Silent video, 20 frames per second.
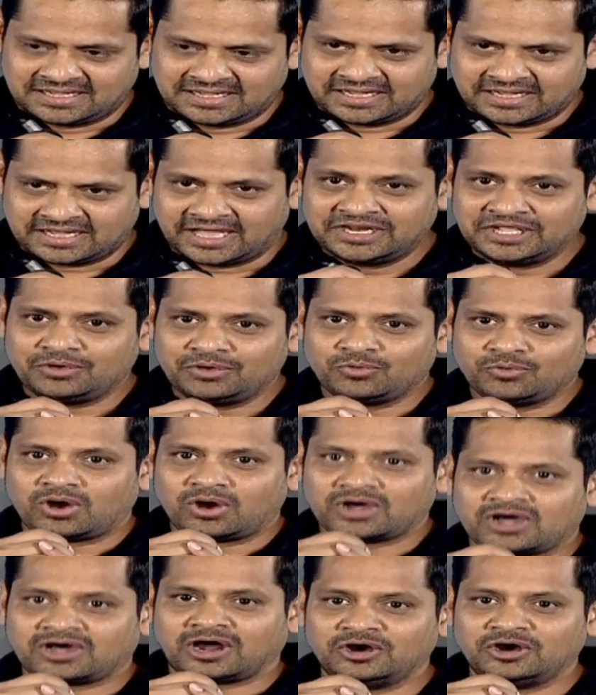కానీ
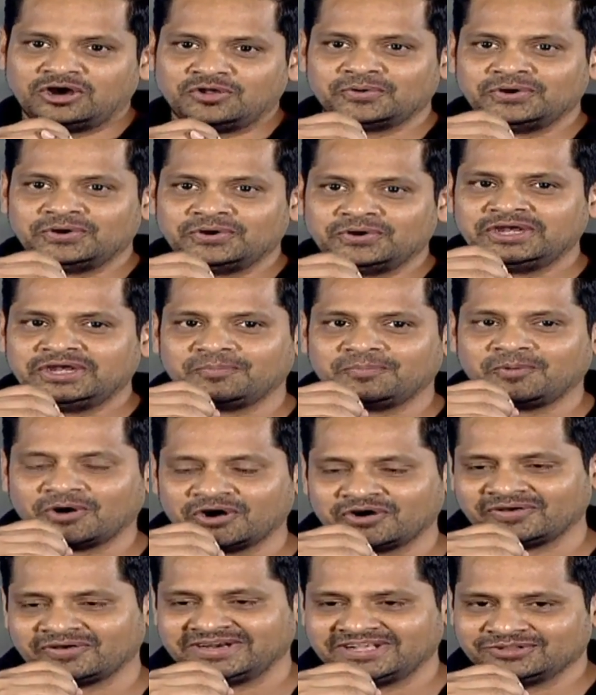ఒక కడుపు
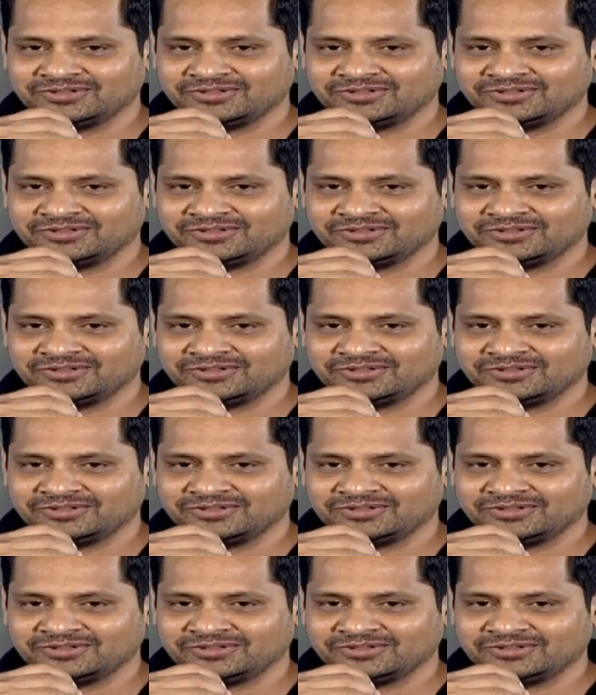నిండిపోవడం అనేది